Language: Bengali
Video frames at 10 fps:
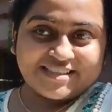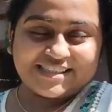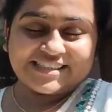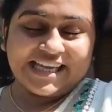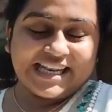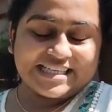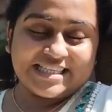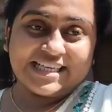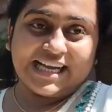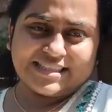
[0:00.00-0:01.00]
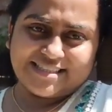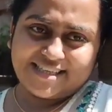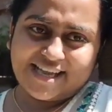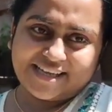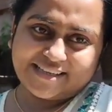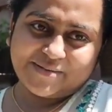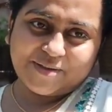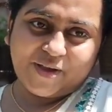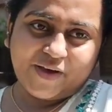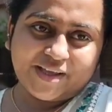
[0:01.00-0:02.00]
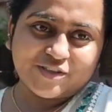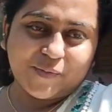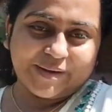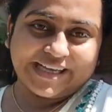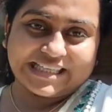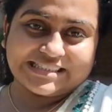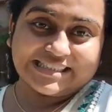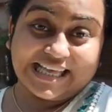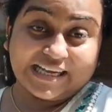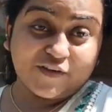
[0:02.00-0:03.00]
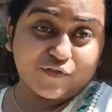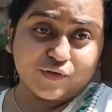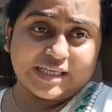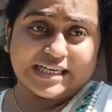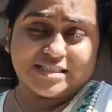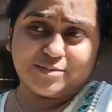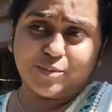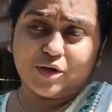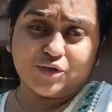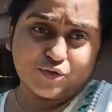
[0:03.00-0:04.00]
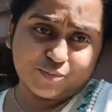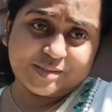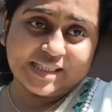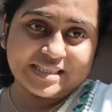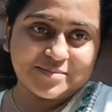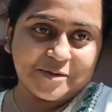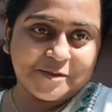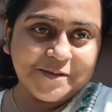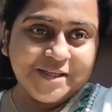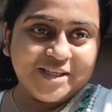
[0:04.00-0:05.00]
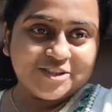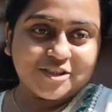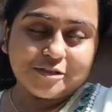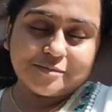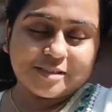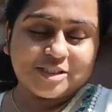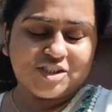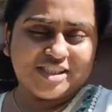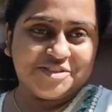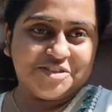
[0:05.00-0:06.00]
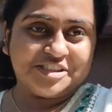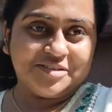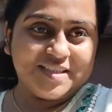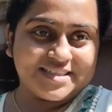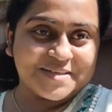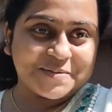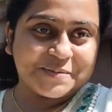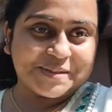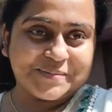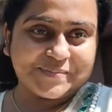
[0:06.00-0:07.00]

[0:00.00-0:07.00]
শীতকাল আসলে গাছের একটা মানে হয় না সবাই গাছ লাগায় ফুল গাছ বলো সবজি গাছ বলো চলো তোমাদের সঙ্গে একটু সেগুলো শেয়ার করি